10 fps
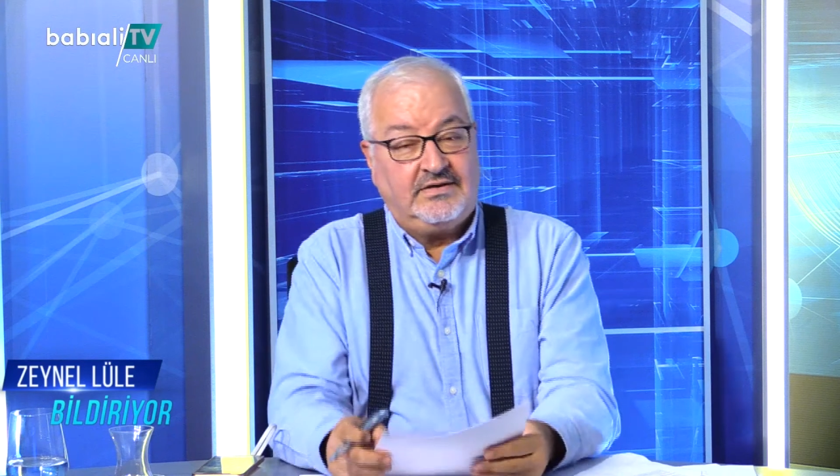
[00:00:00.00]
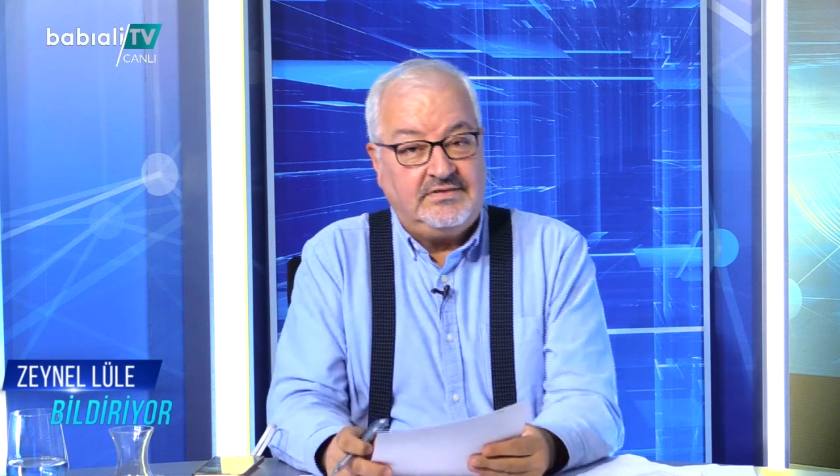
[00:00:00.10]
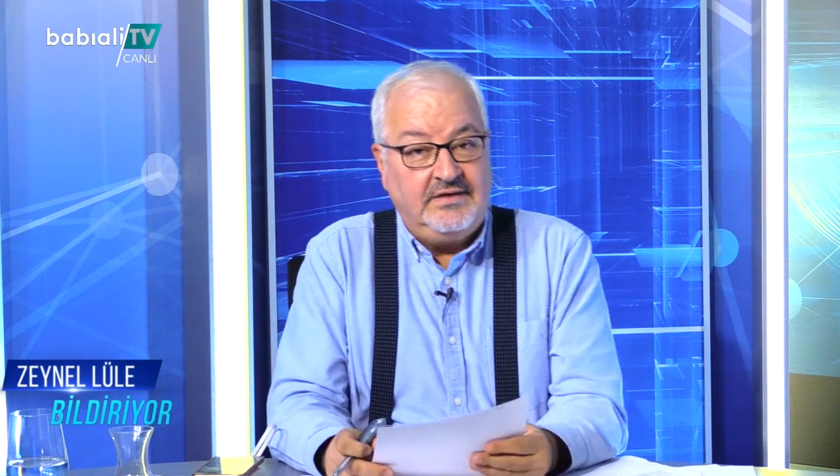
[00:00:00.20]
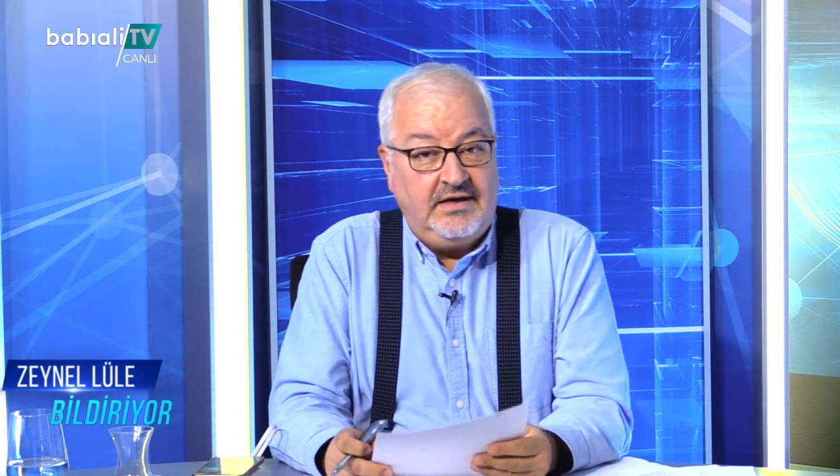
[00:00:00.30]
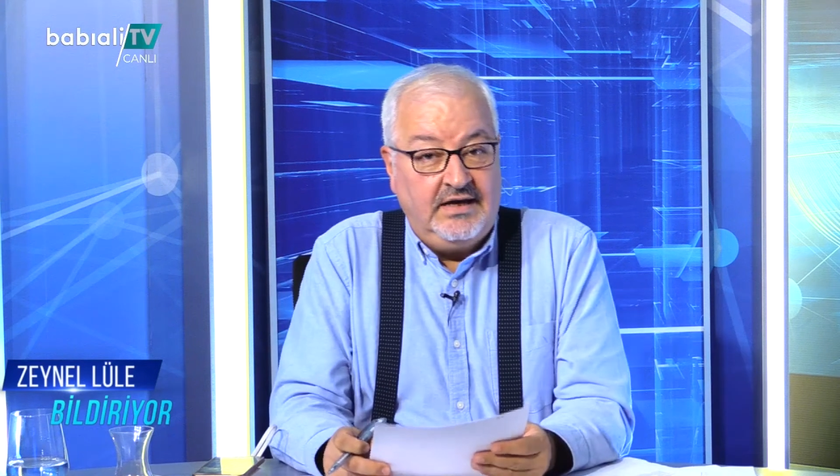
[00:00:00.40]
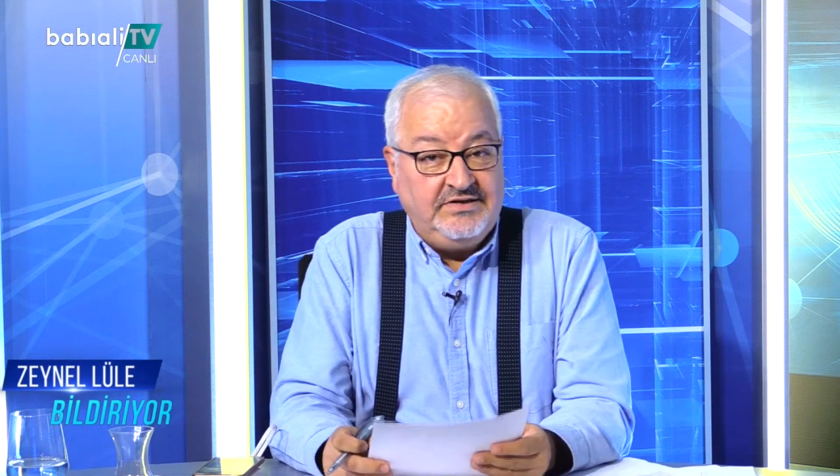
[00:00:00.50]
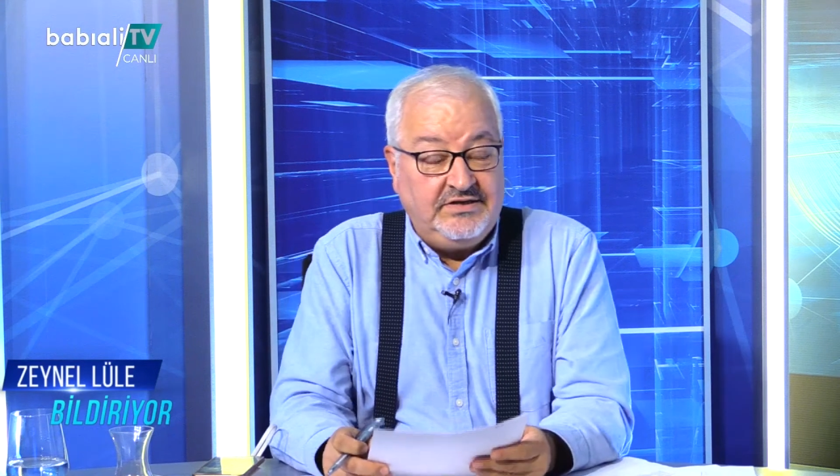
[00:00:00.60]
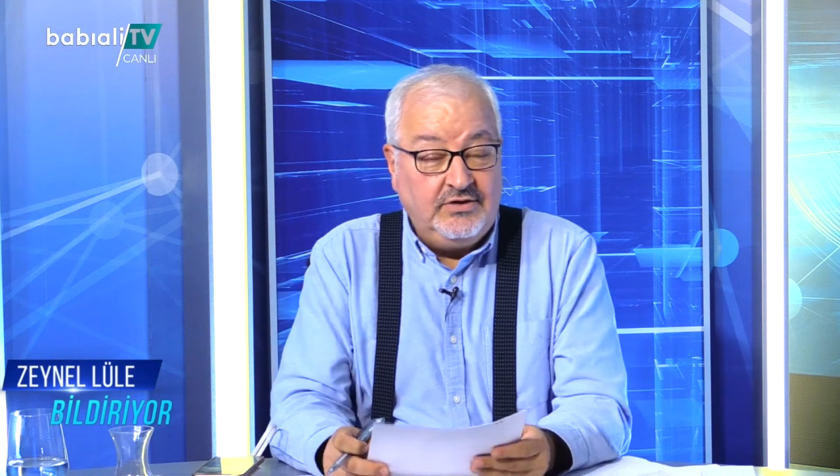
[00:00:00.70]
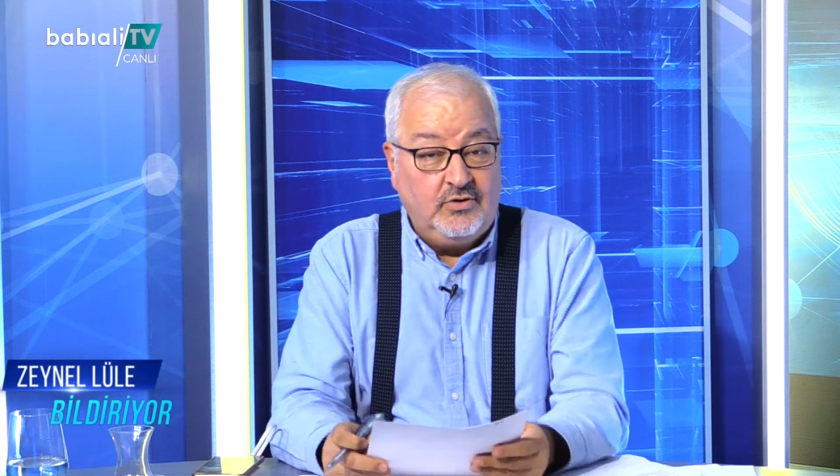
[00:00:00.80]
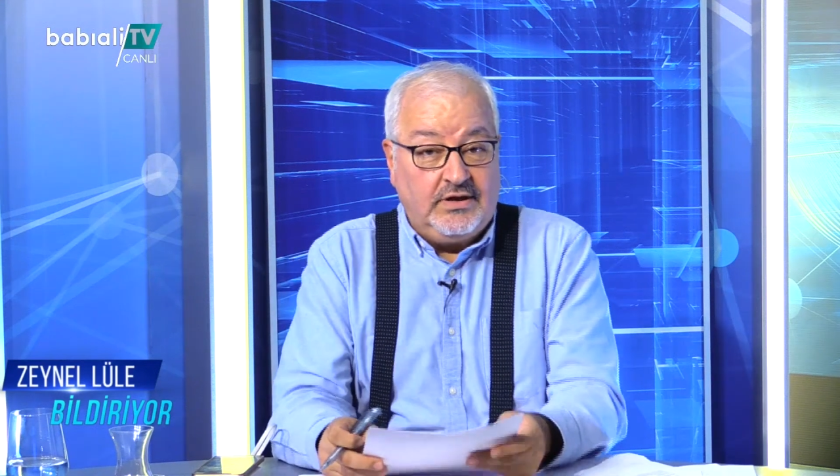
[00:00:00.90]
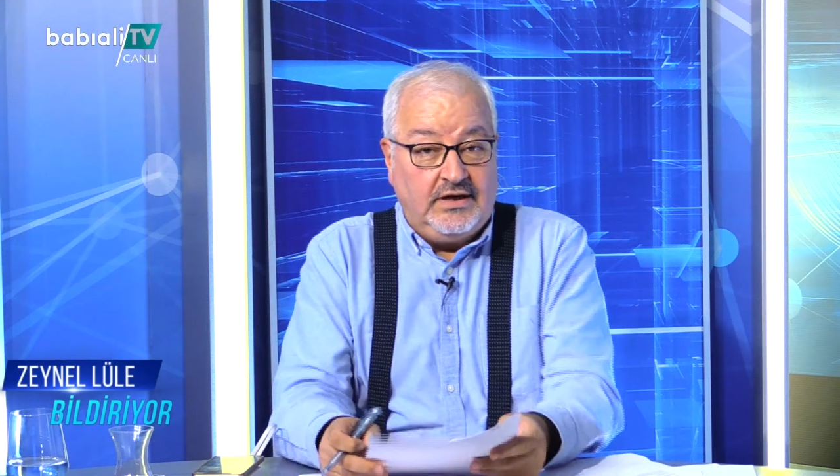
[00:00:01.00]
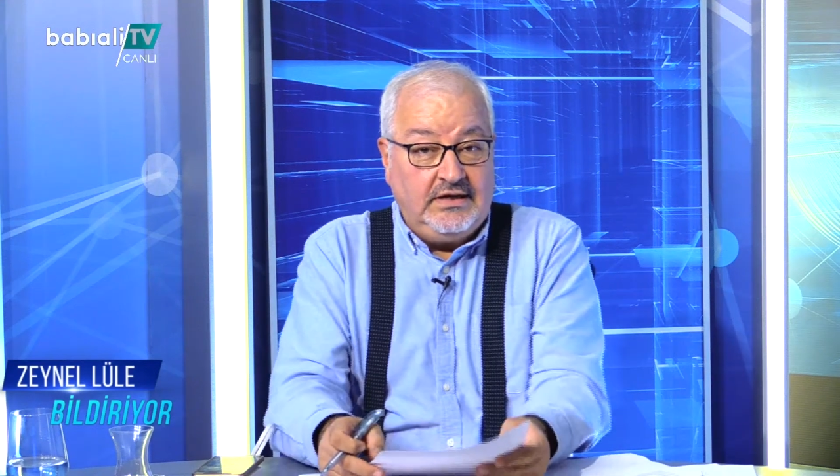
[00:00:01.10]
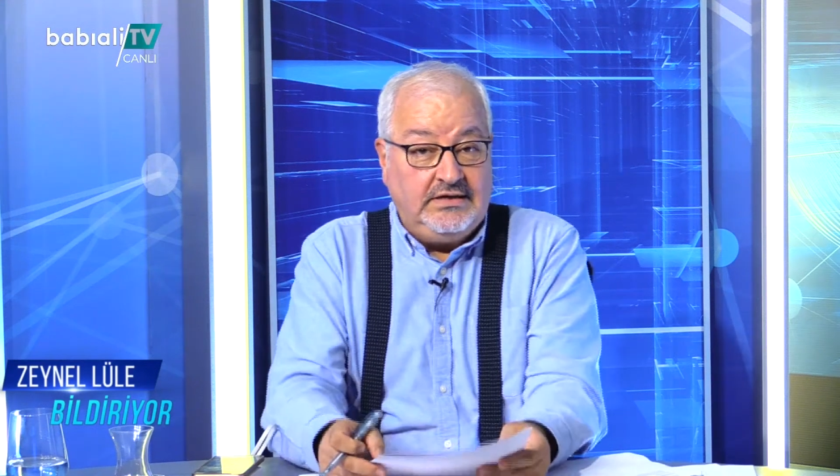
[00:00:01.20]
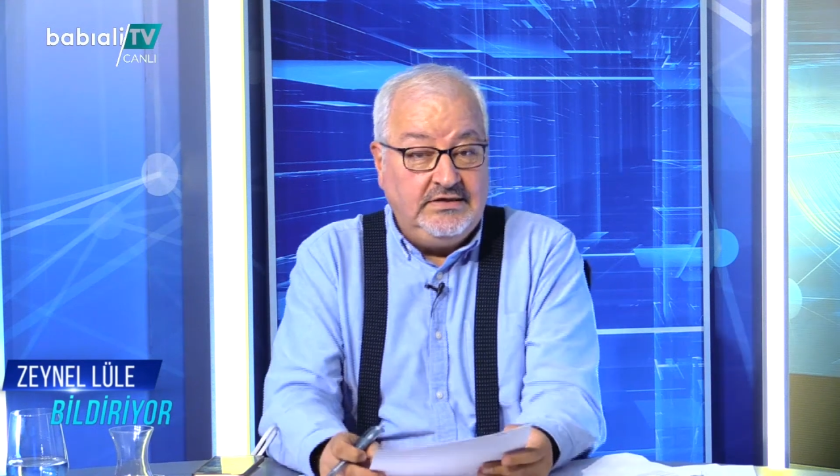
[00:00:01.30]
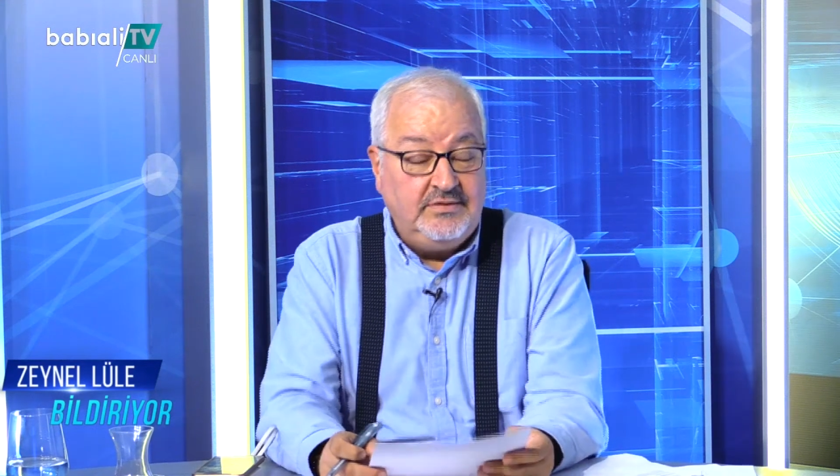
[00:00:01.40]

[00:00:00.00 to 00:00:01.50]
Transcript: Aslında etkin olarak